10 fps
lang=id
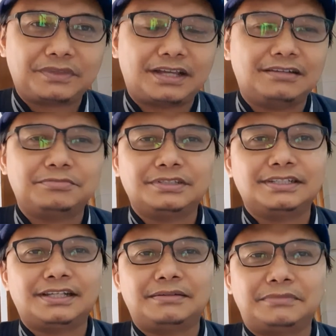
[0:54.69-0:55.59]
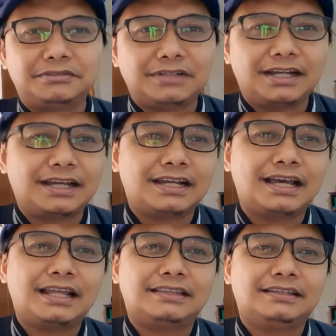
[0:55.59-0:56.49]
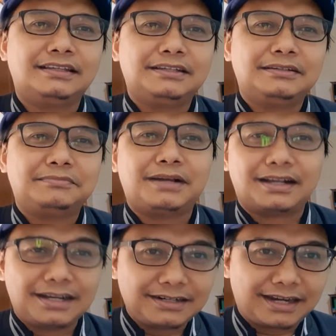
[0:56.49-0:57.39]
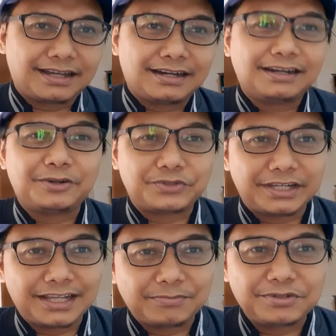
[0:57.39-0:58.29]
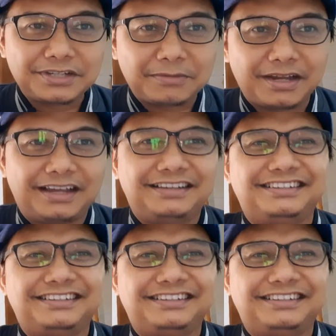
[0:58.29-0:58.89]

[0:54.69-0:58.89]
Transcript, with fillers: kalaupun tidak menggunakan alat bahkan kadang-kadang dosennya pun sama